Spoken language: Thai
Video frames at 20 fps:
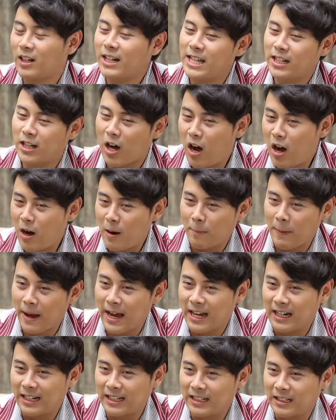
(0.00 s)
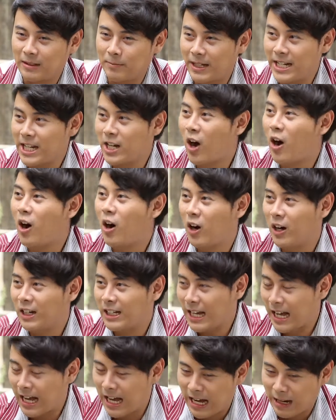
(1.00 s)
ตอนนี้ก็เป็นพิธีกร
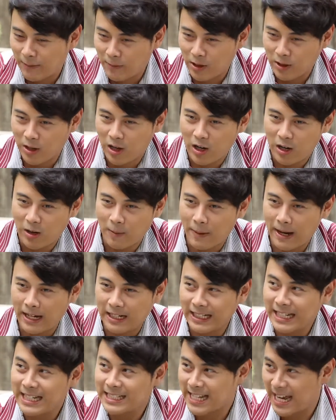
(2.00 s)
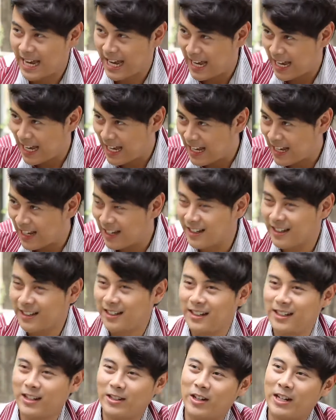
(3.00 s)
นะครับแล้วก็เป็นดีเจ
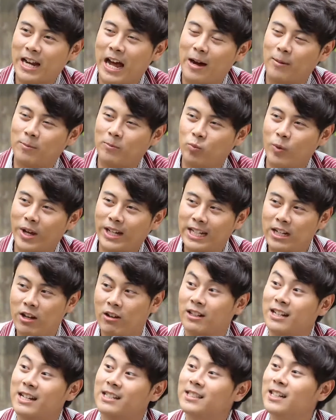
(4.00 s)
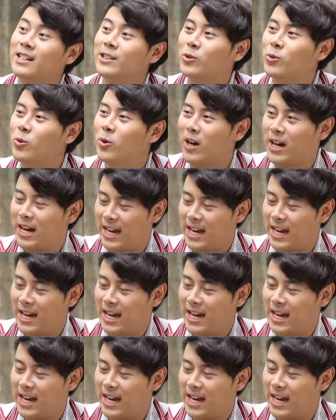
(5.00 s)
แล้วก็ทำ wedding o r ไนเซอร์ด้ว